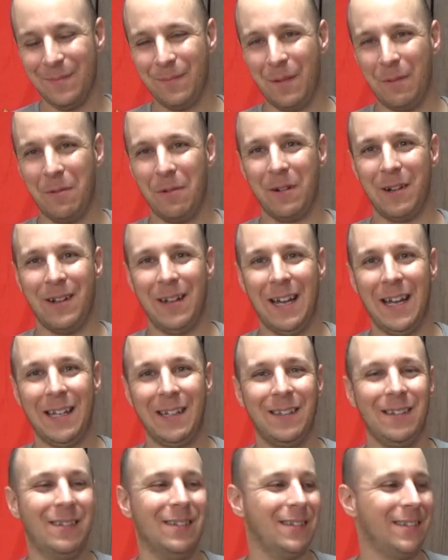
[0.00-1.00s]
守らな
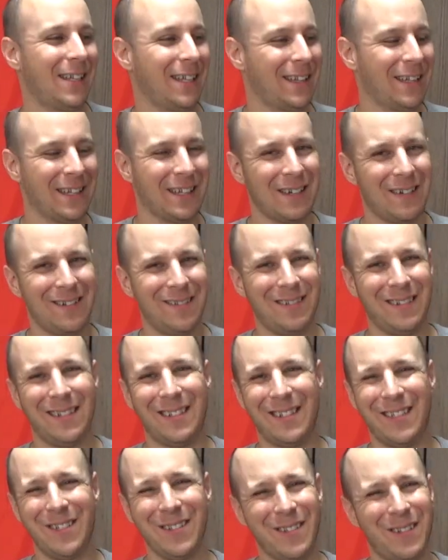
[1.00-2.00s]
いと戦うは
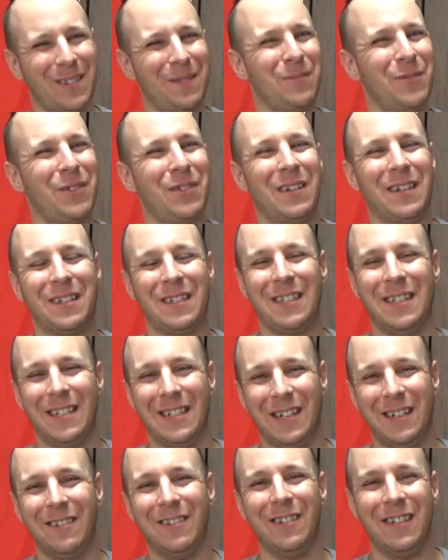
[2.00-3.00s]
ちょっと難しい
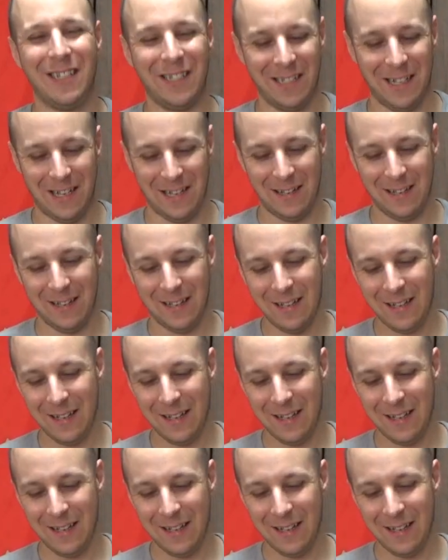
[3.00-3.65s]
になるですね